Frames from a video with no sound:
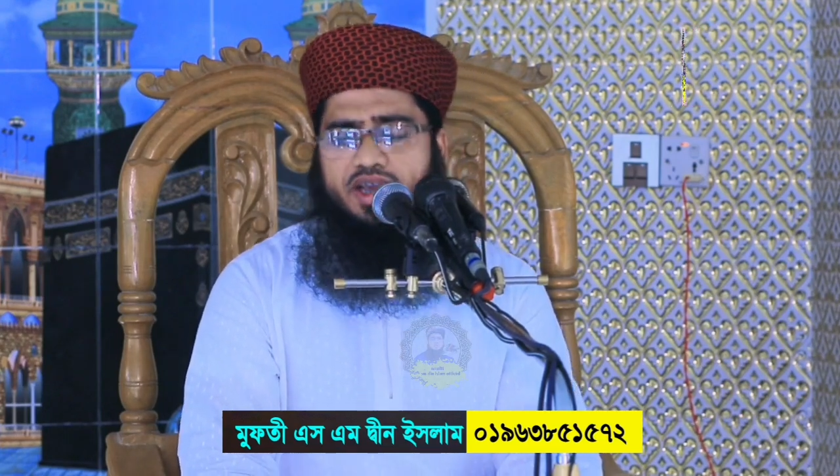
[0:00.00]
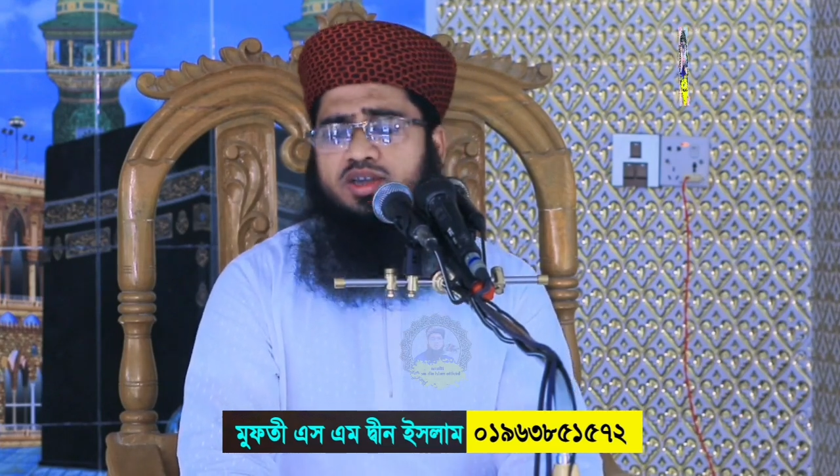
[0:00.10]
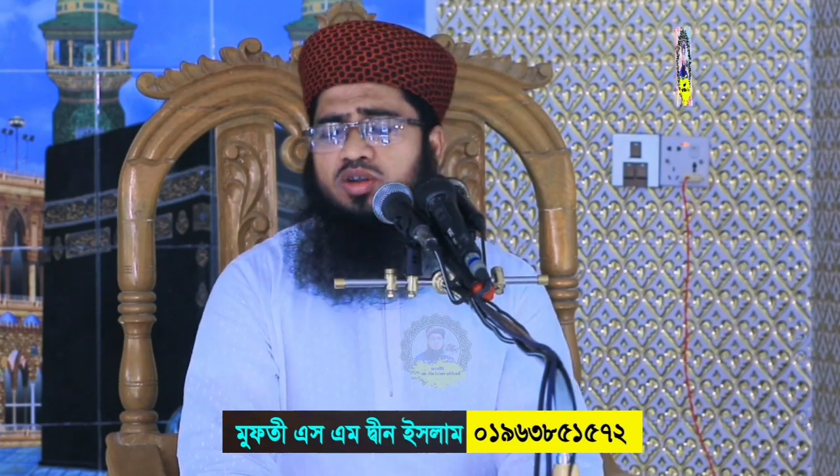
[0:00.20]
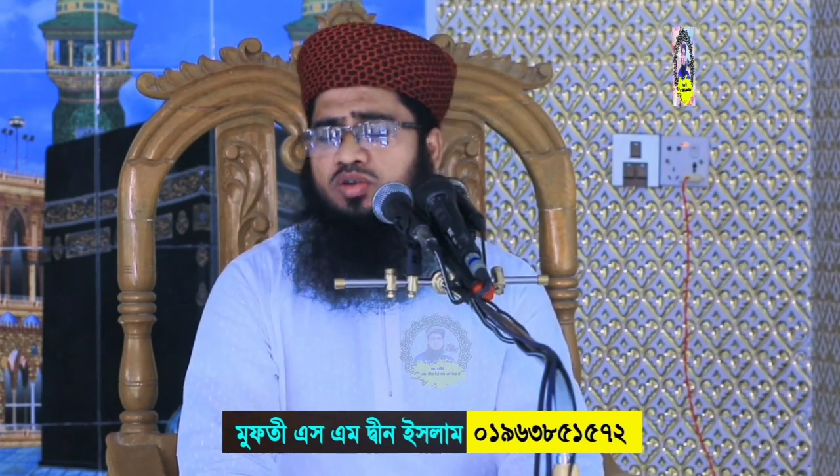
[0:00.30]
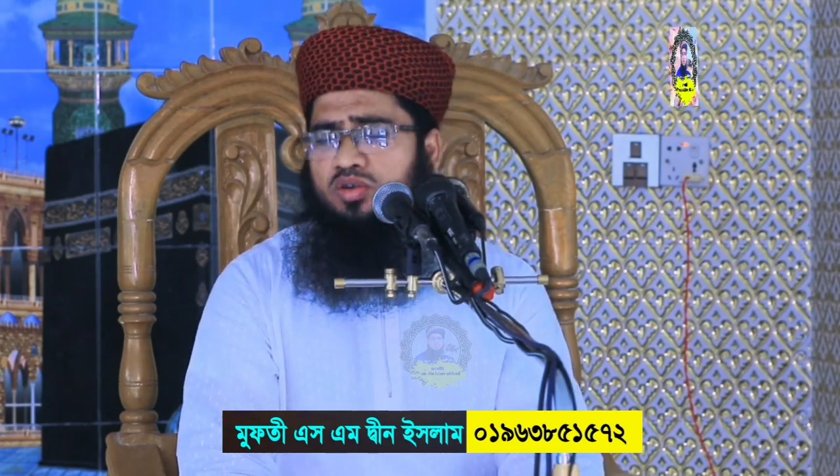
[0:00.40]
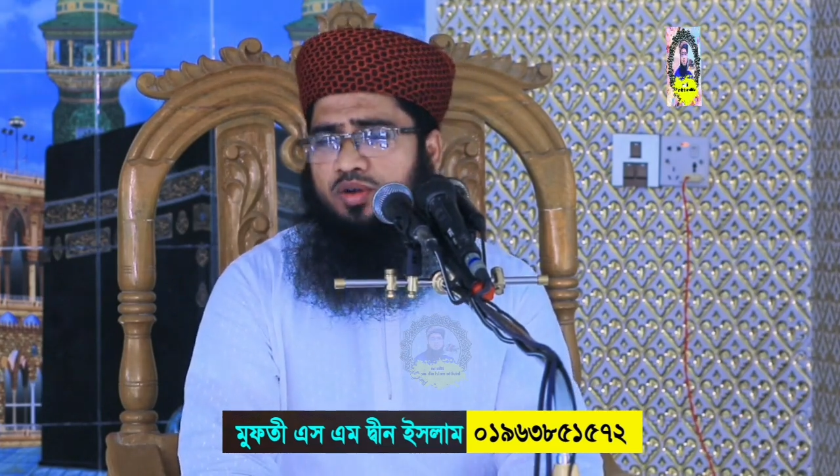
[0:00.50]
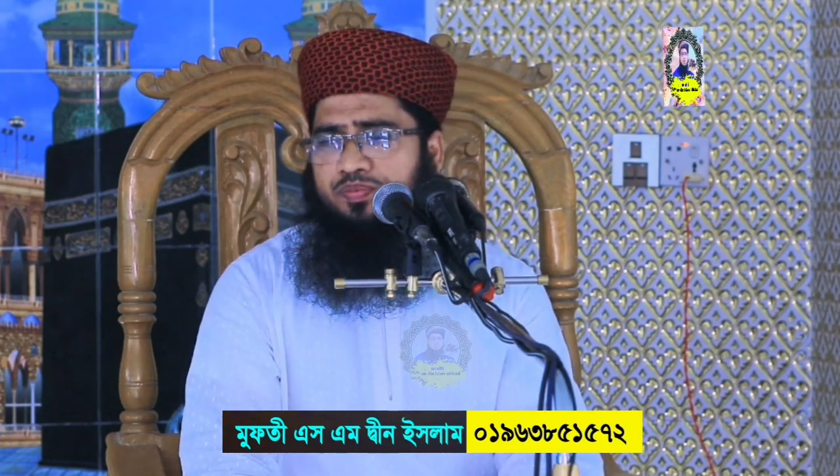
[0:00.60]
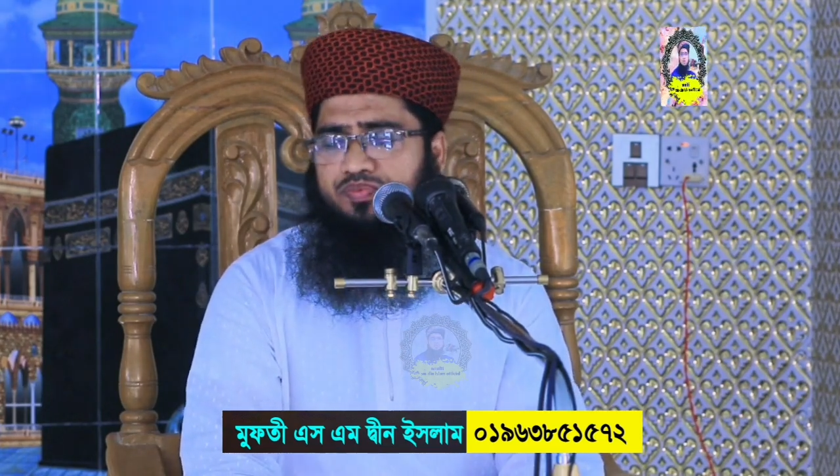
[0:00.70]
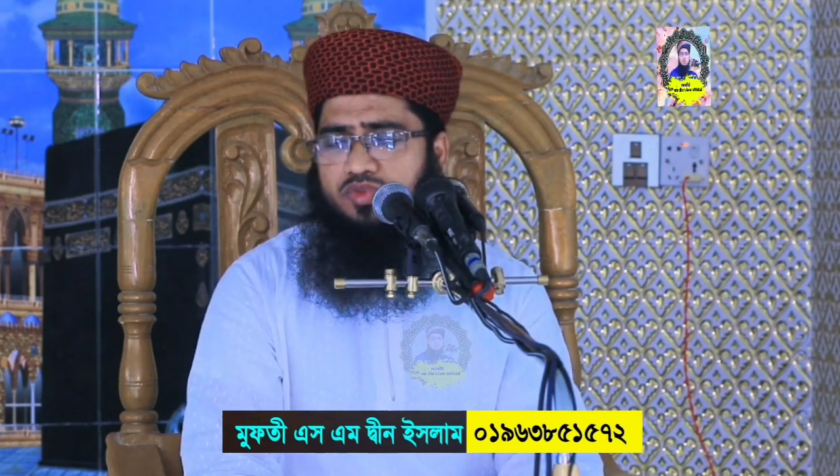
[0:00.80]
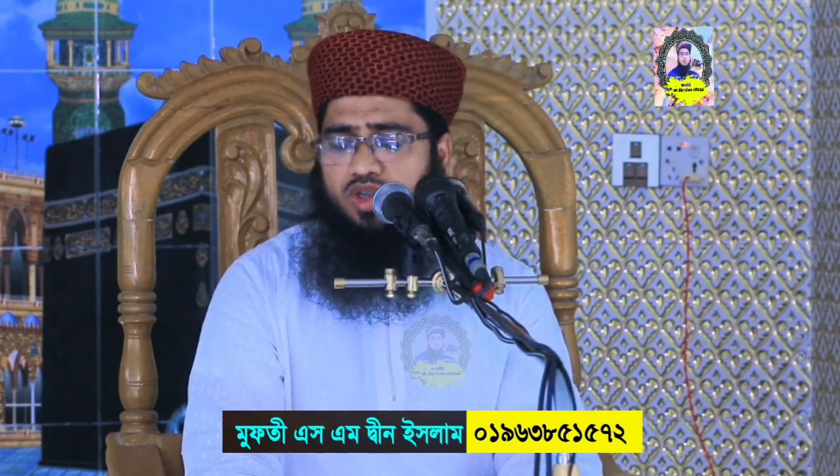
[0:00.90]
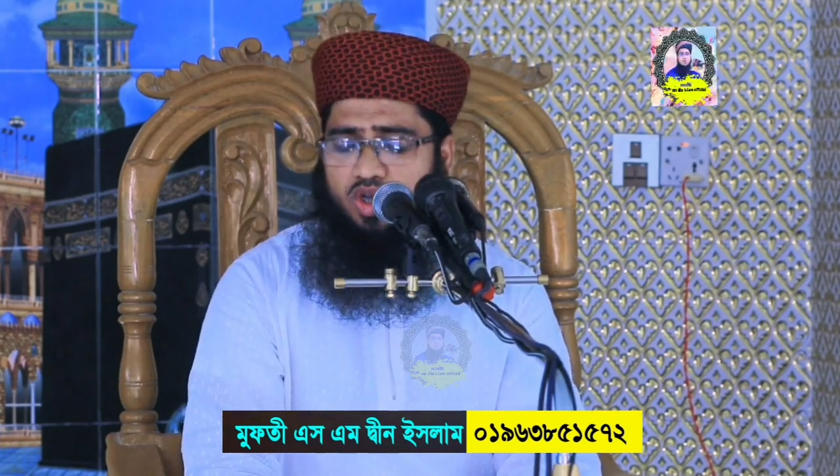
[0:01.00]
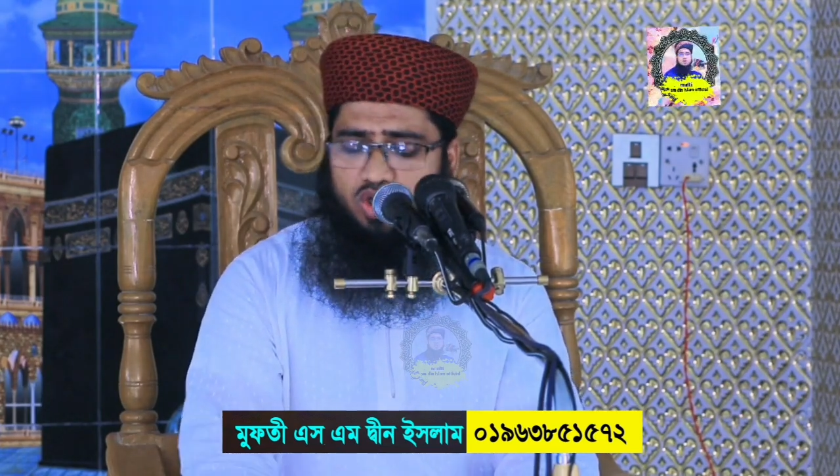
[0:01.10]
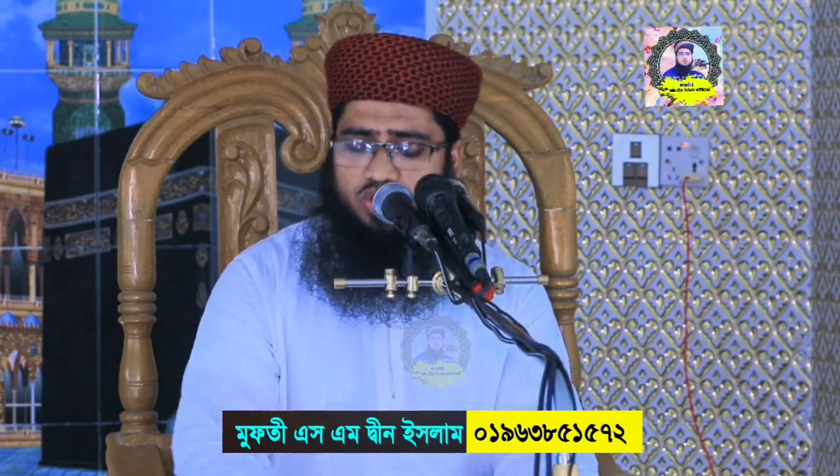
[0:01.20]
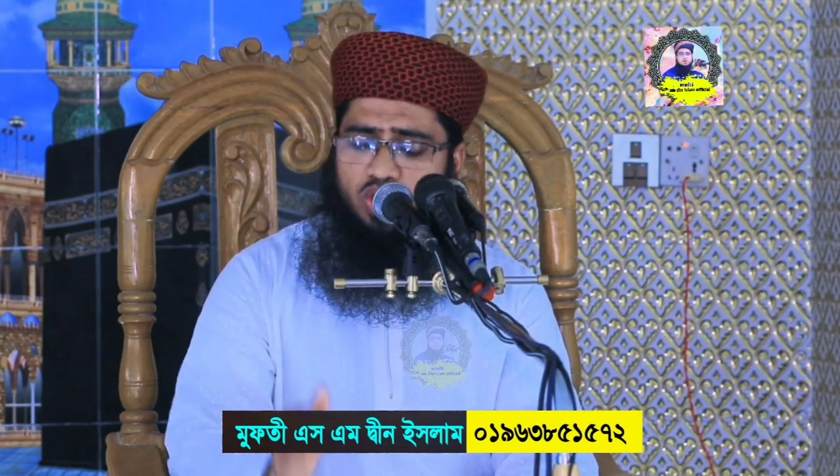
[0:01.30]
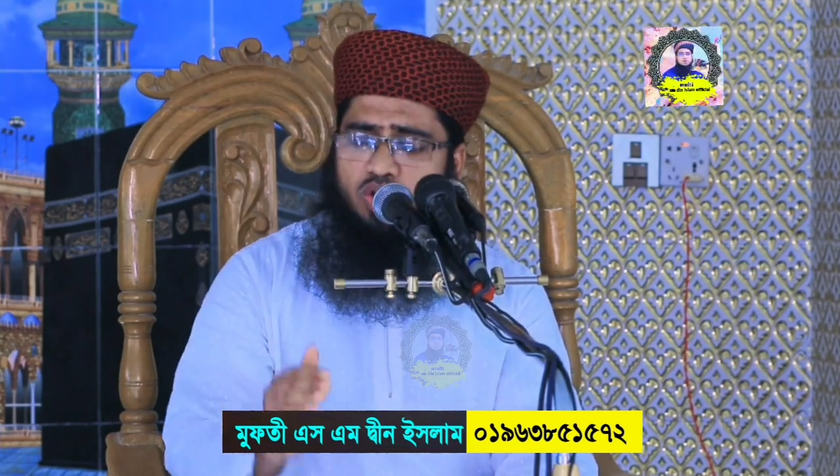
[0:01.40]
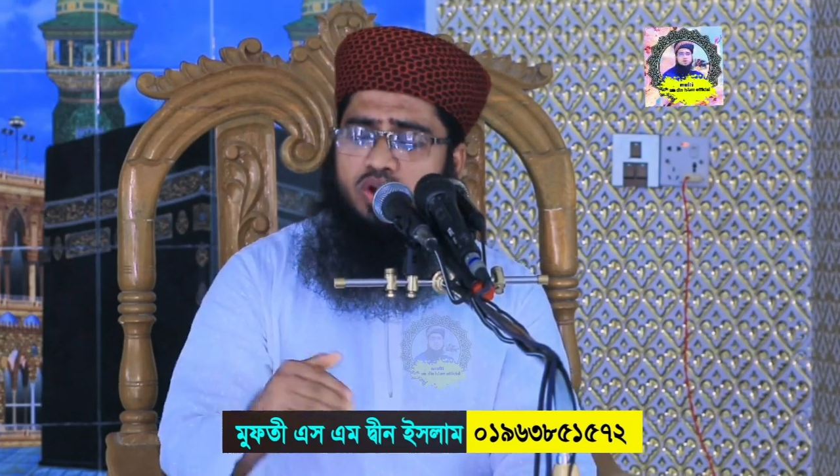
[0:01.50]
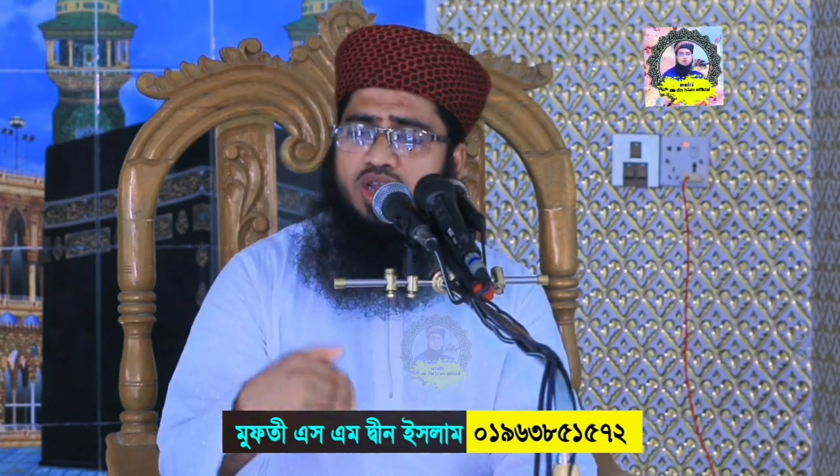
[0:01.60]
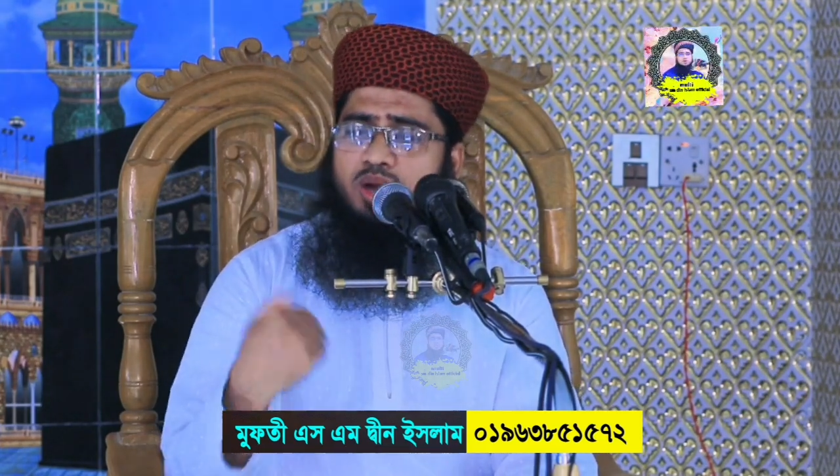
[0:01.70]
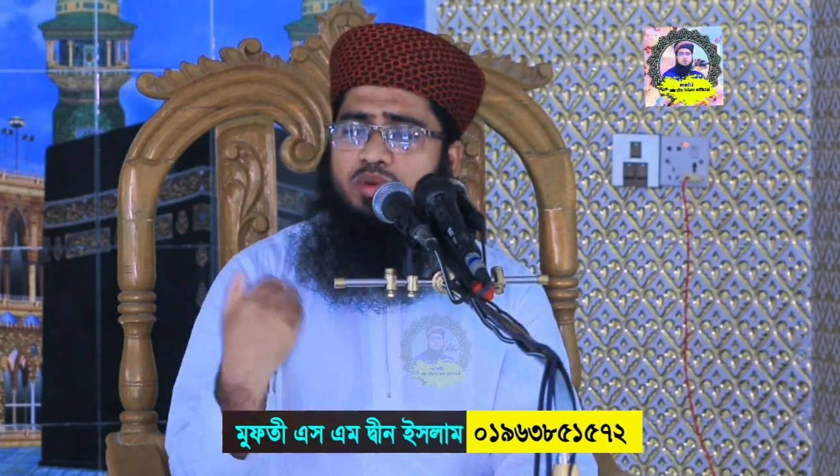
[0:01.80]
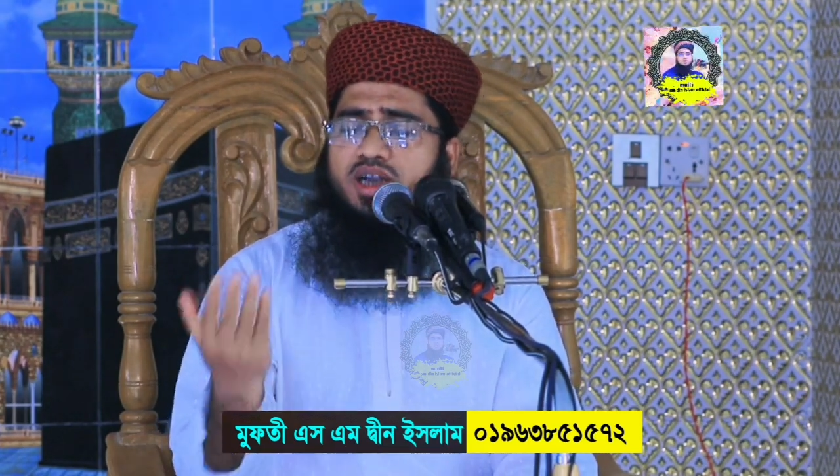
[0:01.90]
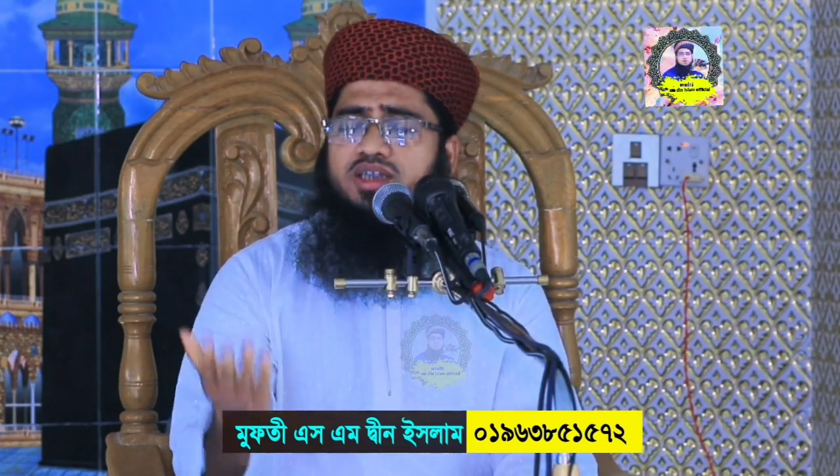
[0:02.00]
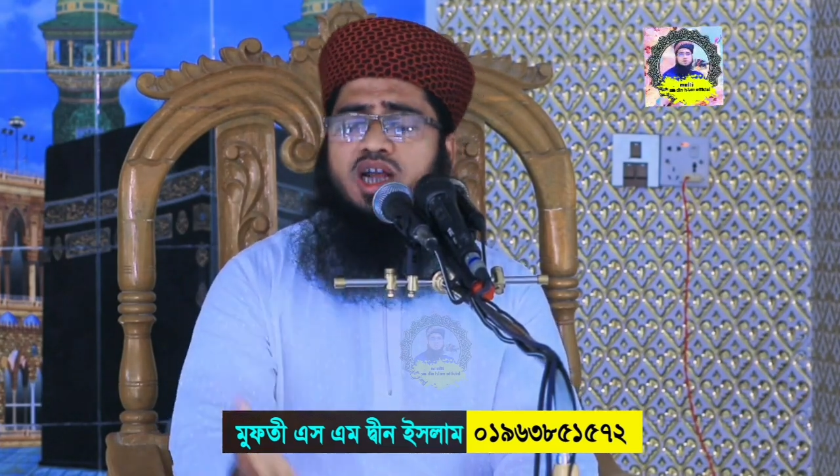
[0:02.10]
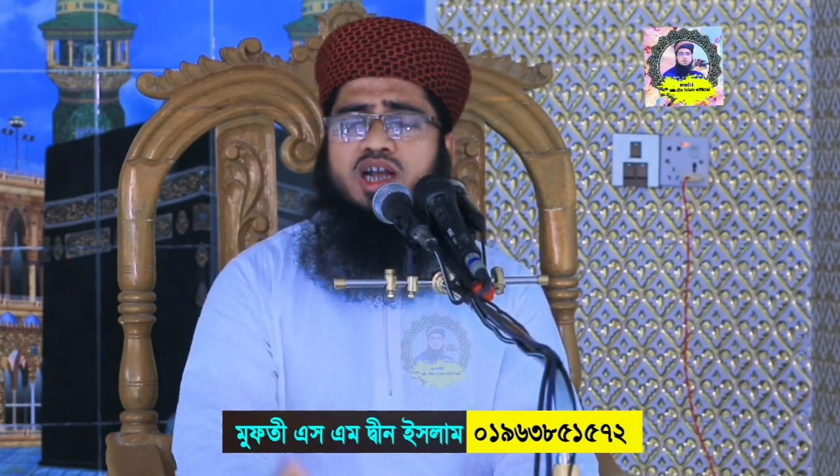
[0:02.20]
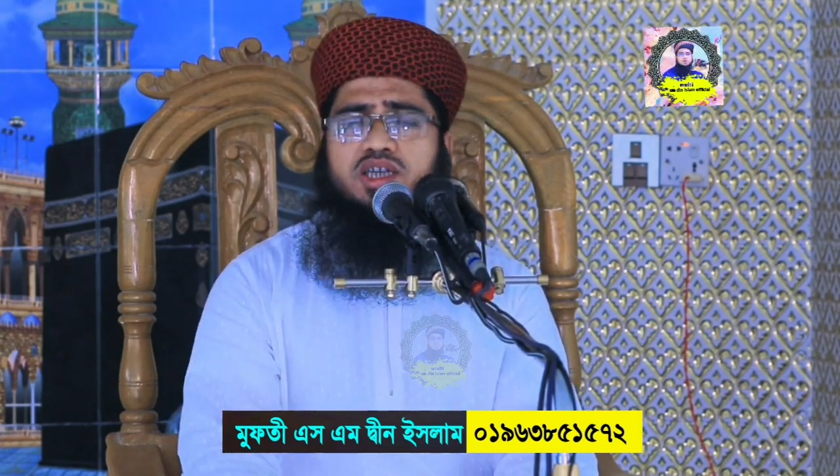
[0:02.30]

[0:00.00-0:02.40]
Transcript: এই জন্য যখনই আমার যা